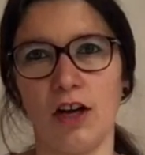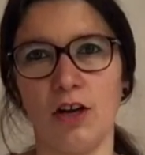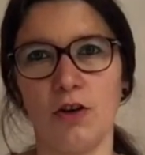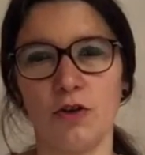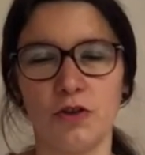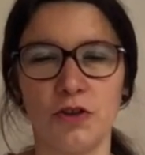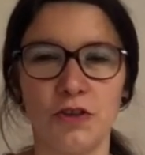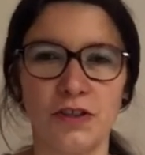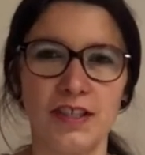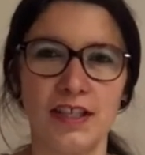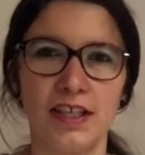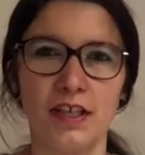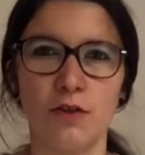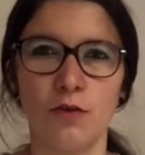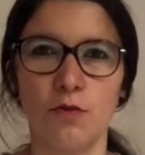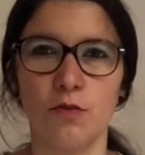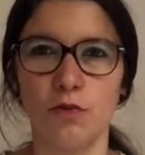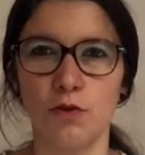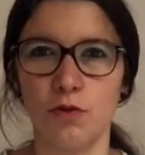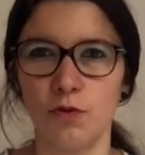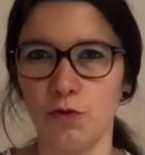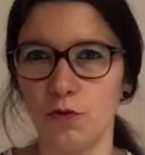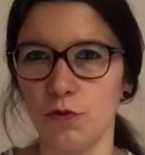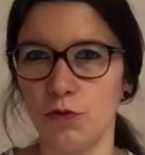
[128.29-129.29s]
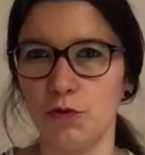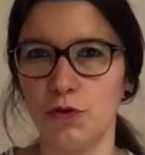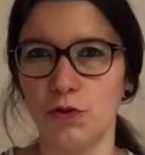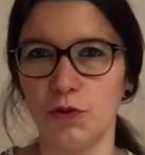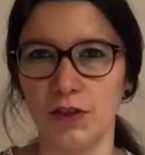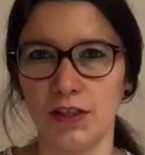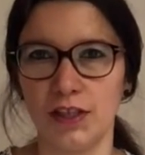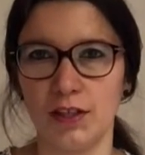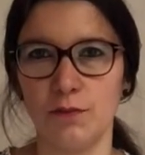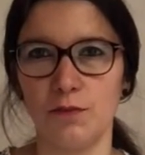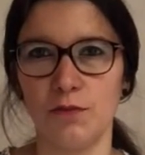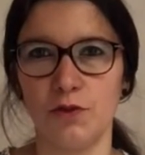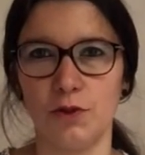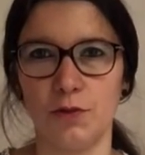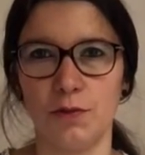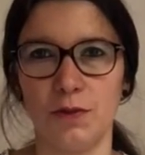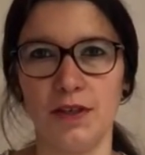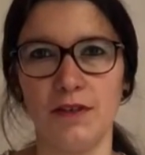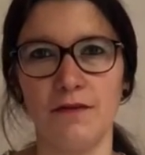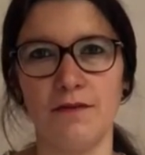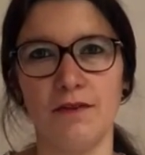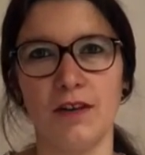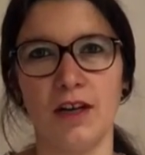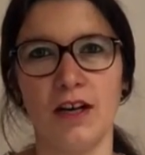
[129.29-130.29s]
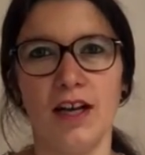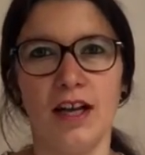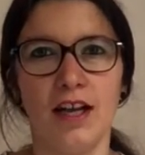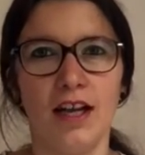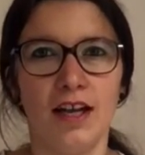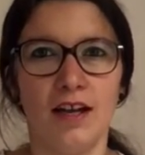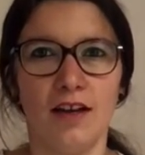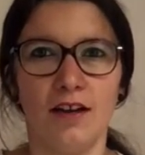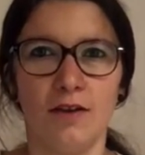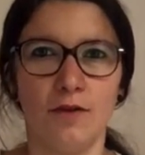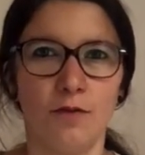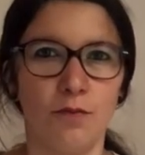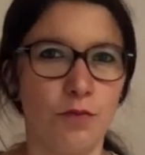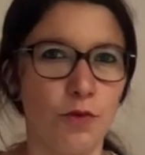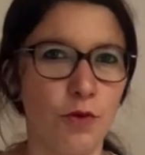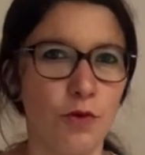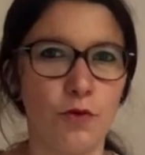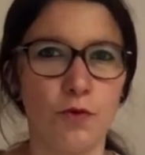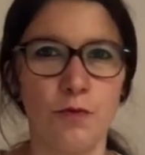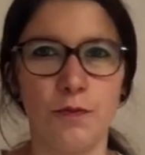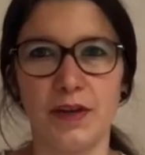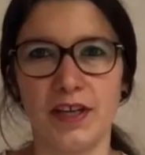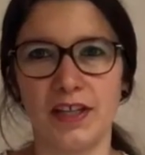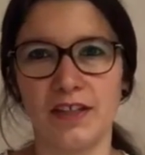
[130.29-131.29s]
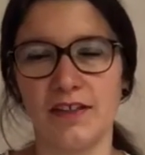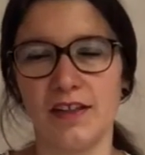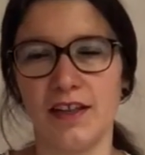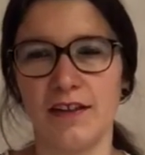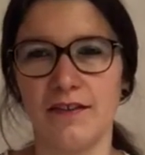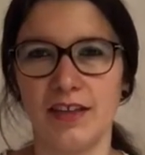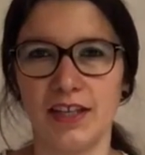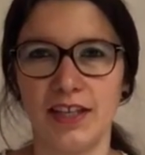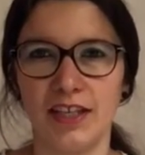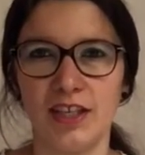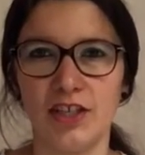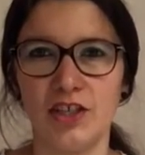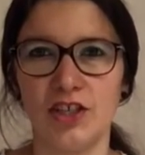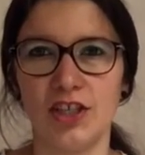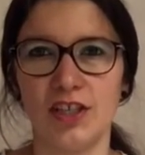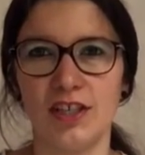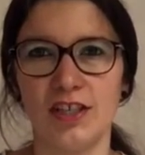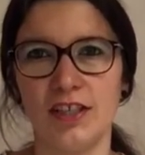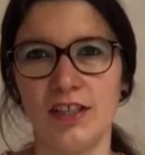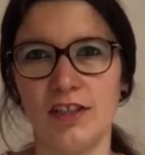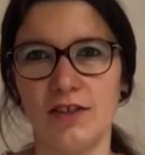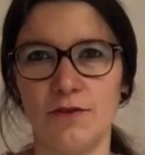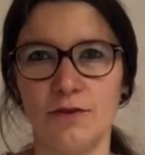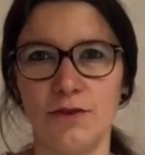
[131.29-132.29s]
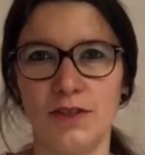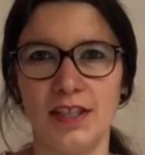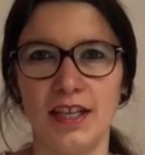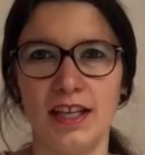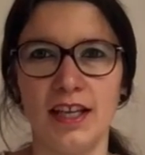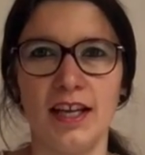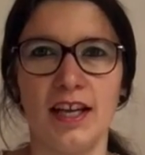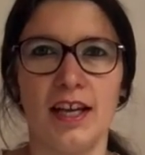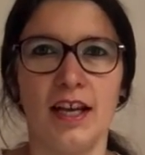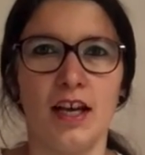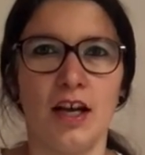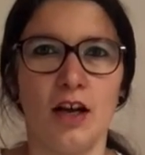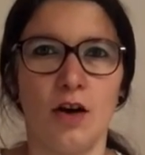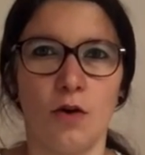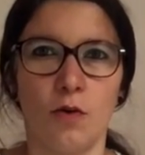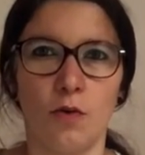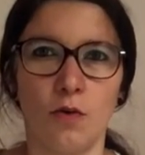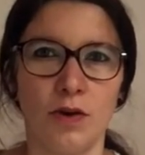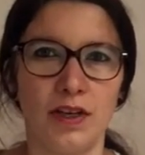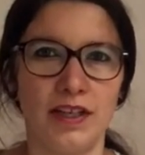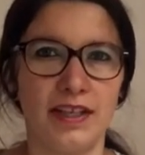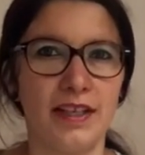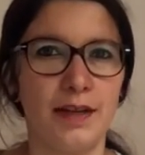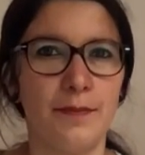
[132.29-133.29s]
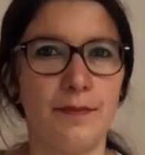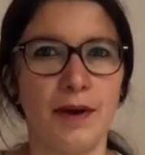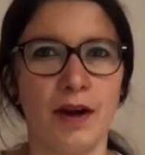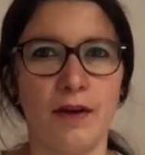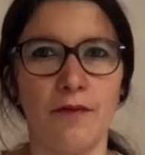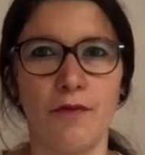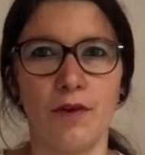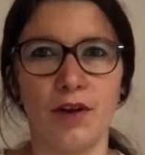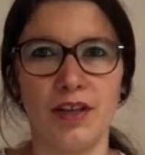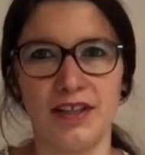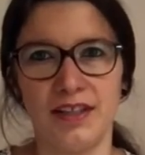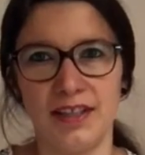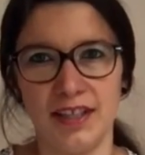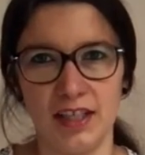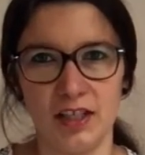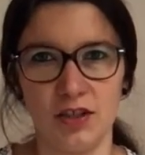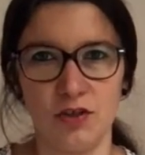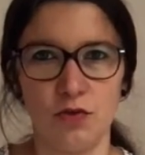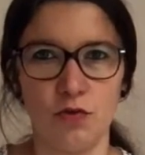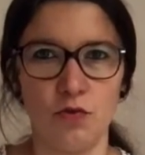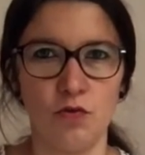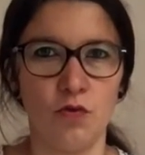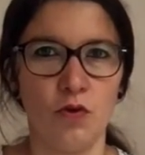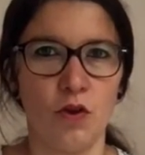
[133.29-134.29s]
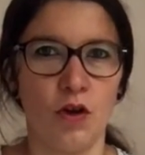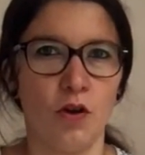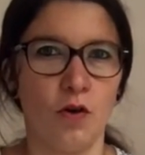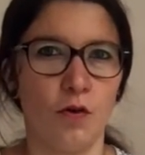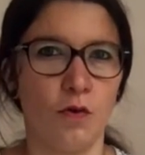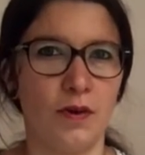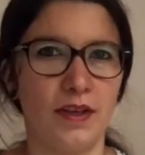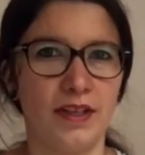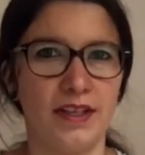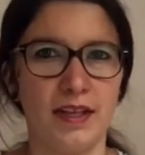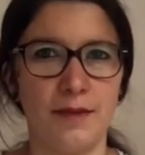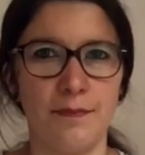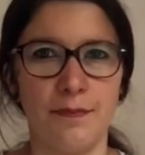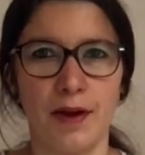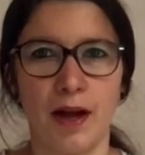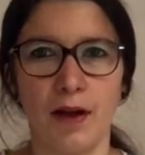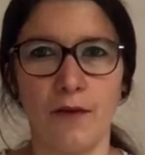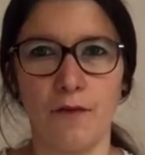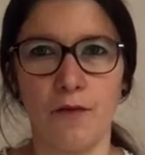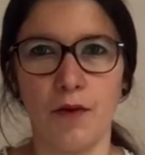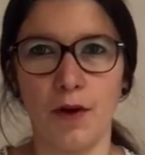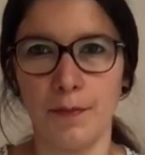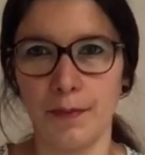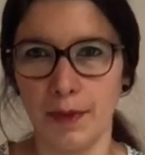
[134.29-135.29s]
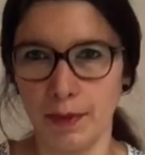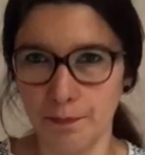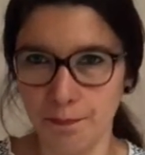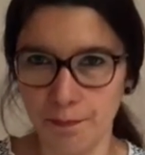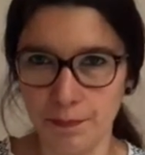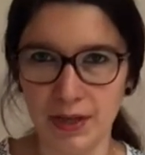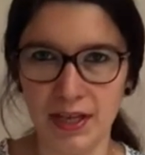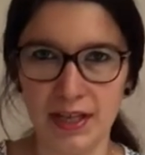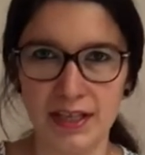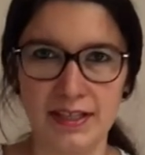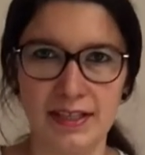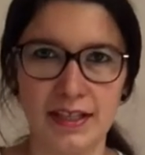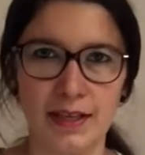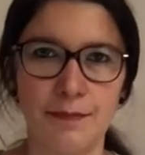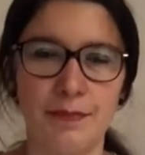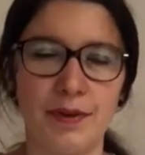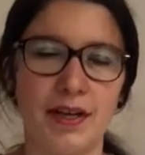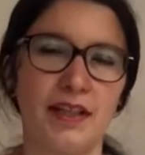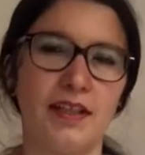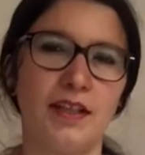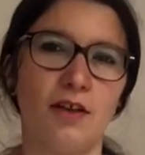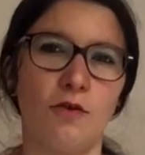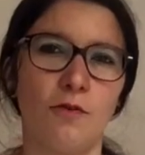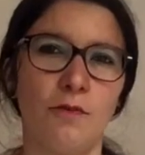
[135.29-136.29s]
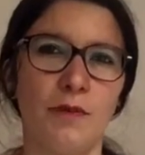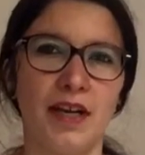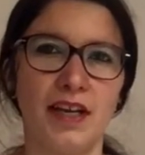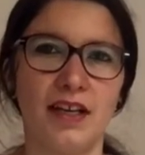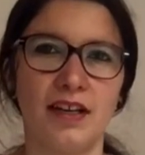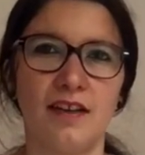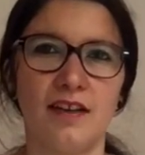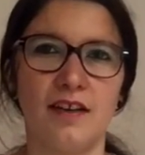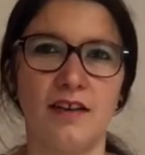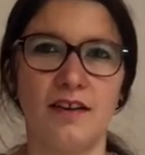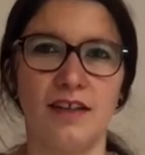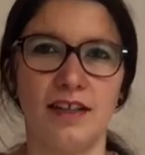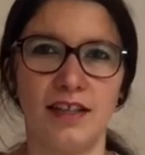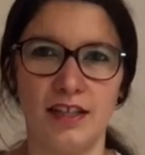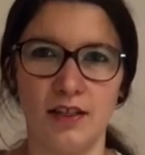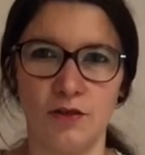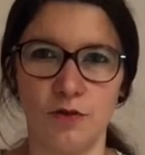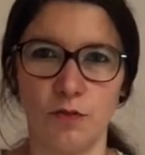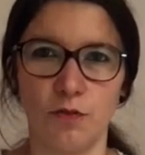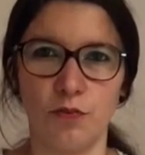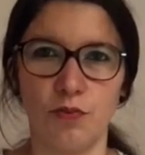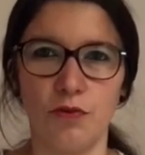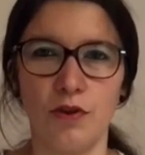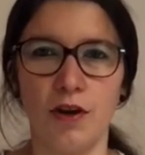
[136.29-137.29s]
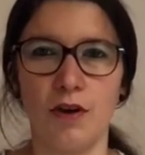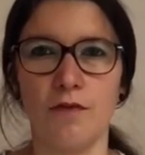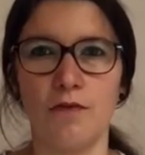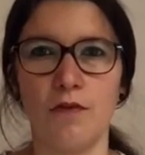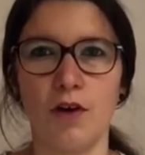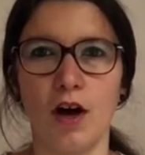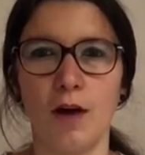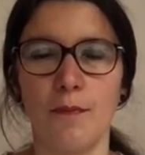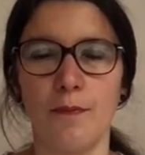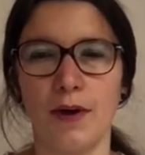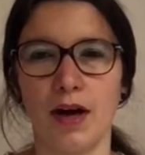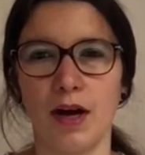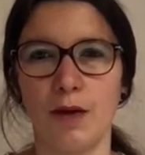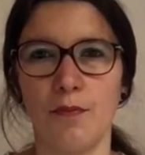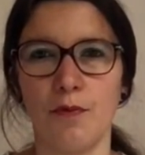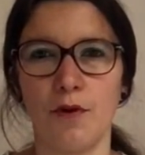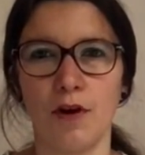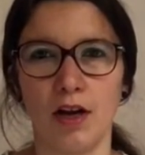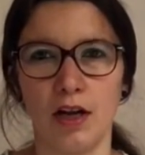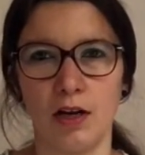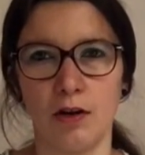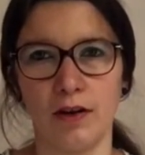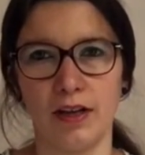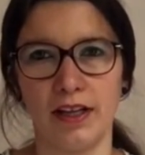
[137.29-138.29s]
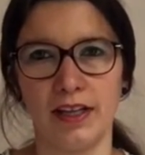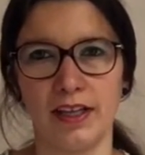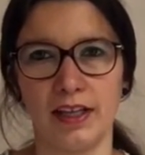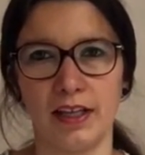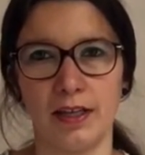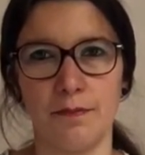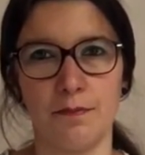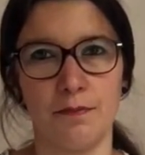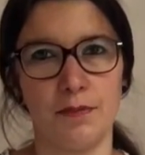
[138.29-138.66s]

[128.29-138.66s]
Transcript: Alors je sais que beaucoup de ceux qui me suivent, euh, beaucoup de personnes avec qui j'ai discuté ont été parfois déçus, ont été parfois même blessés par des remarques qu'ils ont pu avoir par rapport à leur écrit.